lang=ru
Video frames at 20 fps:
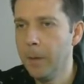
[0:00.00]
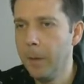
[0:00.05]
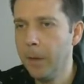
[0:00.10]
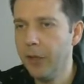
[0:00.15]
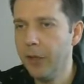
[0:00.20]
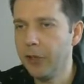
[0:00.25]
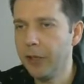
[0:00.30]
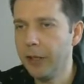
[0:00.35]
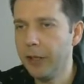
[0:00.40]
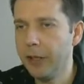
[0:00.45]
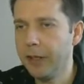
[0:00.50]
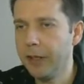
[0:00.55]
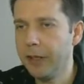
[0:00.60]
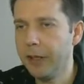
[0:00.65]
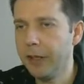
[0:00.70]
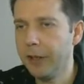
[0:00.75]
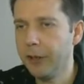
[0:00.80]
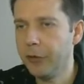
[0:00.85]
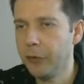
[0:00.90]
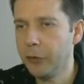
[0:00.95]
и ждали
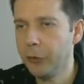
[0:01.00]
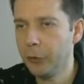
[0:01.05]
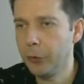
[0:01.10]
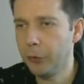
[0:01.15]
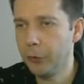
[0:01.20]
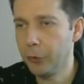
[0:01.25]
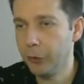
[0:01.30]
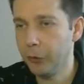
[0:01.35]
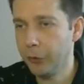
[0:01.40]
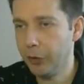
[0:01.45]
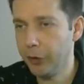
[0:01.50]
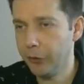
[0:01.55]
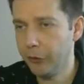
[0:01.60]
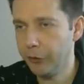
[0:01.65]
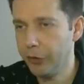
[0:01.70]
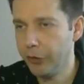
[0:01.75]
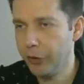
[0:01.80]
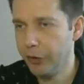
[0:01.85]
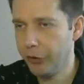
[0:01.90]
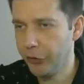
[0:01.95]
коррекцию все-таки
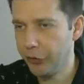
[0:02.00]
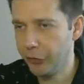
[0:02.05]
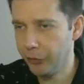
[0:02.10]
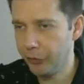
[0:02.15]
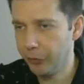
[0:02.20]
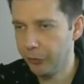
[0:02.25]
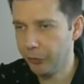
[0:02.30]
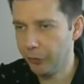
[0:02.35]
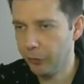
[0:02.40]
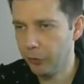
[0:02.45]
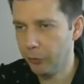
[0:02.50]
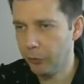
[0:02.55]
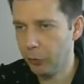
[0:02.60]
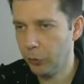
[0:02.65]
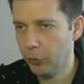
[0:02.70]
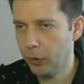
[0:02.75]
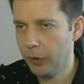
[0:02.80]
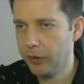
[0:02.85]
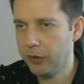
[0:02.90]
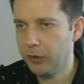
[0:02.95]
вниз
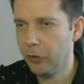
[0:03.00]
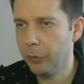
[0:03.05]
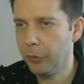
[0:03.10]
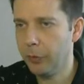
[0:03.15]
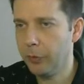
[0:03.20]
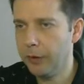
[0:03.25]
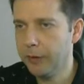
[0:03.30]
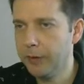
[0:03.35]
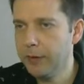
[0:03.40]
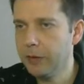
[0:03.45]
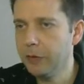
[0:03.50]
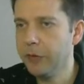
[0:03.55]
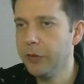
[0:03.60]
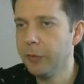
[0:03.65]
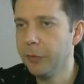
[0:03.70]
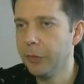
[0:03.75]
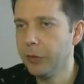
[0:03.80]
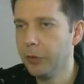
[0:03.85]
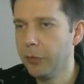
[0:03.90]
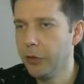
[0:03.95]
до красного балансового.
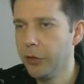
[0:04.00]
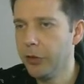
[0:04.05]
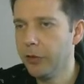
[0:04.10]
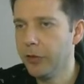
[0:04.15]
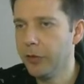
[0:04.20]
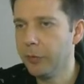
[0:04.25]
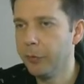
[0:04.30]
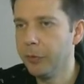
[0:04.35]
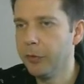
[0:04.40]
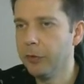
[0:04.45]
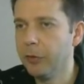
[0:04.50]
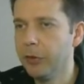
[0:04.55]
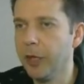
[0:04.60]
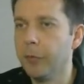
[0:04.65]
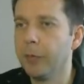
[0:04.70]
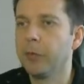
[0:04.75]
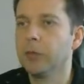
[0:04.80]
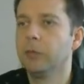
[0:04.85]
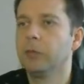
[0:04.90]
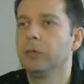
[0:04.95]
Не получилось, был
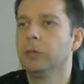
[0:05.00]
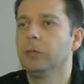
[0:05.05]
гэп.